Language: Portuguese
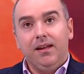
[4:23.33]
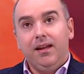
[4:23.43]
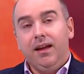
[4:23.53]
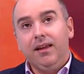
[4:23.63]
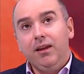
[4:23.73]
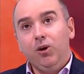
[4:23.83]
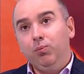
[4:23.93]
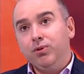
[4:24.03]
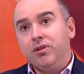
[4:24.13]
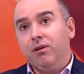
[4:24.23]
eh, aqui
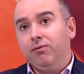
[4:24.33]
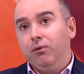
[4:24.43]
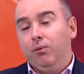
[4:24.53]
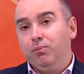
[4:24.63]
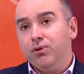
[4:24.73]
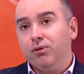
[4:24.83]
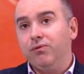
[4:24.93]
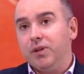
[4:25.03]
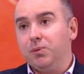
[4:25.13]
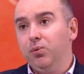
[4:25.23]
a posição, a posição
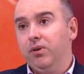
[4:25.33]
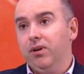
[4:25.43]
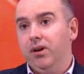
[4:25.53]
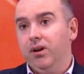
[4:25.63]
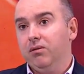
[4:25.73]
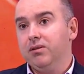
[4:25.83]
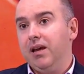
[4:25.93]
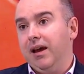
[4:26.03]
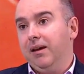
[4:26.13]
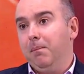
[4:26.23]
do Facebook não
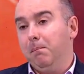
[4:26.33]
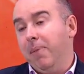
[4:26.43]
sai